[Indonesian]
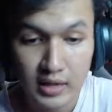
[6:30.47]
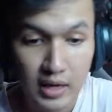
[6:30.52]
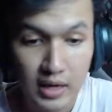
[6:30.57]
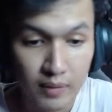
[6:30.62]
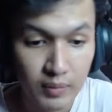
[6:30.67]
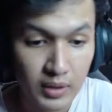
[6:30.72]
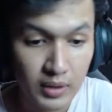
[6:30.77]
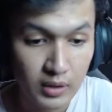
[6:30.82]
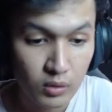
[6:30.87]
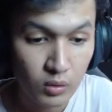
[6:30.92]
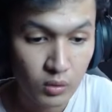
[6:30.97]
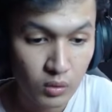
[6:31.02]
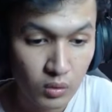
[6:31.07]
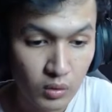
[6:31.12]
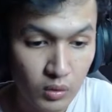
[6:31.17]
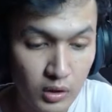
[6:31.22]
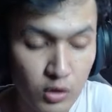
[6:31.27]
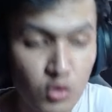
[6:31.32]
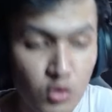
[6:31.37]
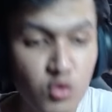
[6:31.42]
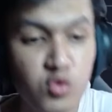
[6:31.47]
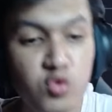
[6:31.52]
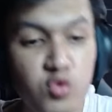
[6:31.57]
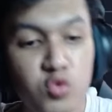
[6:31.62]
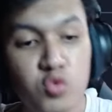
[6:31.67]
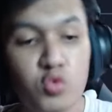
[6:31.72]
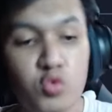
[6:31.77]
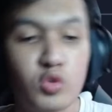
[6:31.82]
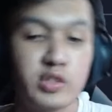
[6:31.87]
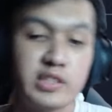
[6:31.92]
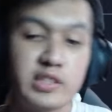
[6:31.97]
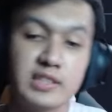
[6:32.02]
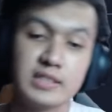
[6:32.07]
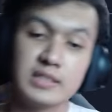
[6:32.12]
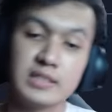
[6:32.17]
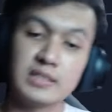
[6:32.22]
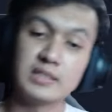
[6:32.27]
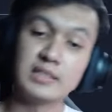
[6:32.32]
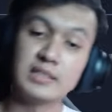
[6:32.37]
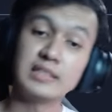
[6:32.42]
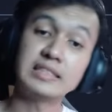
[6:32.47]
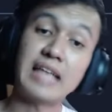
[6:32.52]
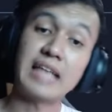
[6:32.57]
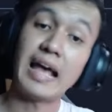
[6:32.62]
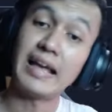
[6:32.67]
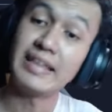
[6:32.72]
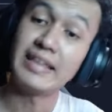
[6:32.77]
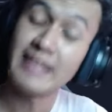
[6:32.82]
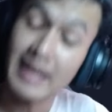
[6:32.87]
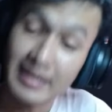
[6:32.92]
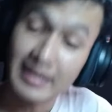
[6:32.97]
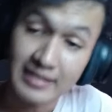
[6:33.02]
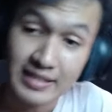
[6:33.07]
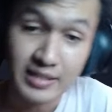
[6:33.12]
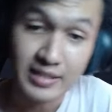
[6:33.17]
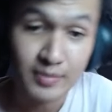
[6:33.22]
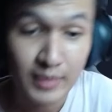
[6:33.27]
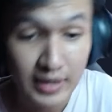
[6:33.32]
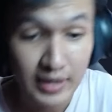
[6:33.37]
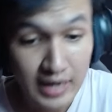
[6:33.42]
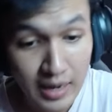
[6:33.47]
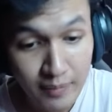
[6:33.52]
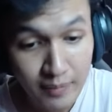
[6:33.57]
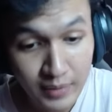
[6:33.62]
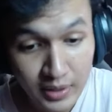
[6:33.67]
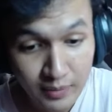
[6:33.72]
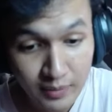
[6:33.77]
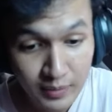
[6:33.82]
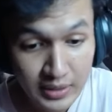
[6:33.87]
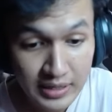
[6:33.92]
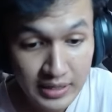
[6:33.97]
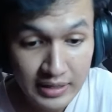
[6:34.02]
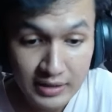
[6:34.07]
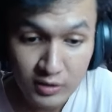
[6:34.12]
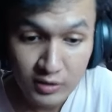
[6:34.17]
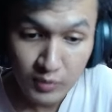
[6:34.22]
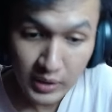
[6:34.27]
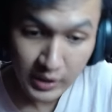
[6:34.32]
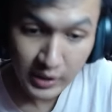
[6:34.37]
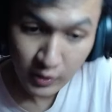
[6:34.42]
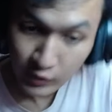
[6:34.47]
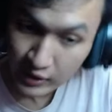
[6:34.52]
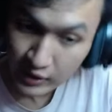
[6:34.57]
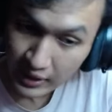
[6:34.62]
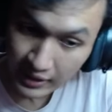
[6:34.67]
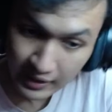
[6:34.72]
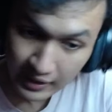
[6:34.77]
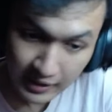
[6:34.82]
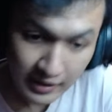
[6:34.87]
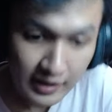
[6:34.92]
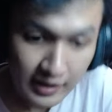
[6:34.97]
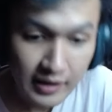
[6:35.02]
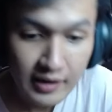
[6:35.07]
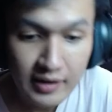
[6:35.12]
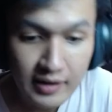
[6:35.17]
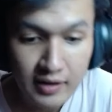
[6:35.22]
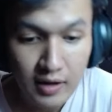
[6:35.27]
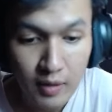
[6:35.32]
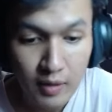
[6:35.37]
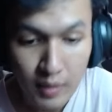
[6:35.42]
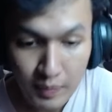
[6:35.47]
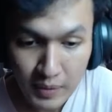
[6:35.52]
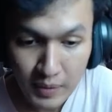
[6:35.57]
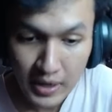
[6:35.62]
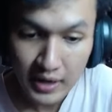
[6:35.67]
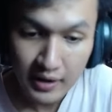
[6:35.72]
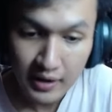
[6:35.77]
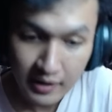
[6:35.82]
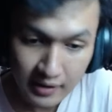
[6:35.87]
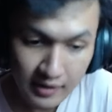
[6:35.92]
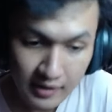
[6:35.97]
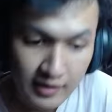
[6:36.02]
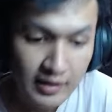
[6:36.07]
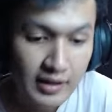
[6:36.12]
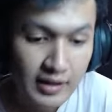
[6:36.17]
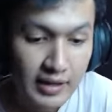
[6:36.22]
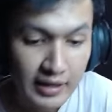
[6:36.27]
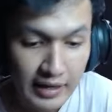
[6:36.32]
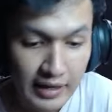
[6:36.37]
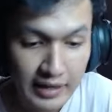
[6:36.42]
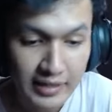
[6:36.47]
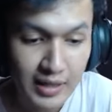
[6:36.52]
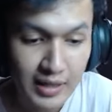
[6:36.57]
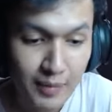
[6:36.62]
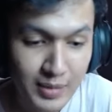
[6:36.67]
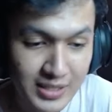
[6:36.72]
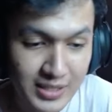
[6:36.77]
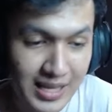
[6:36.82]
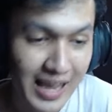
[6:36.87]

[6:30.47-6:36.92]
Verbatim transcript: upgrade dulu aduh sayang sih sebenarnya upgrade begini cuman ya udah nggak apa-apa kita bisa